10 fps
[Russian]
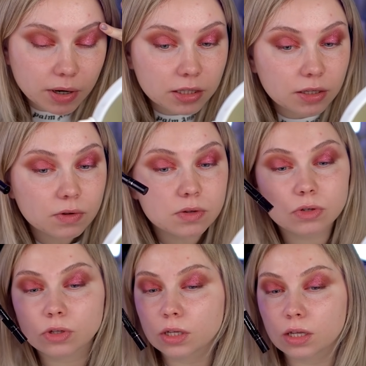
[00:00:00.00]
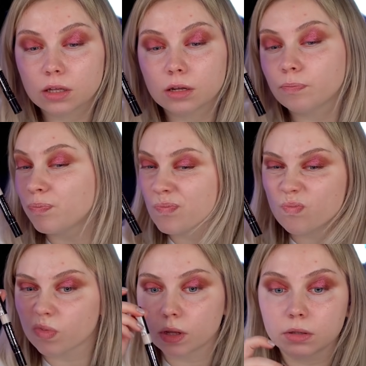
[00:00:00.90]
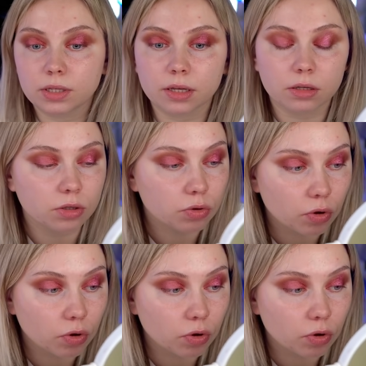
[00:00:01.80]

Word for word: Матовые все-таки не, не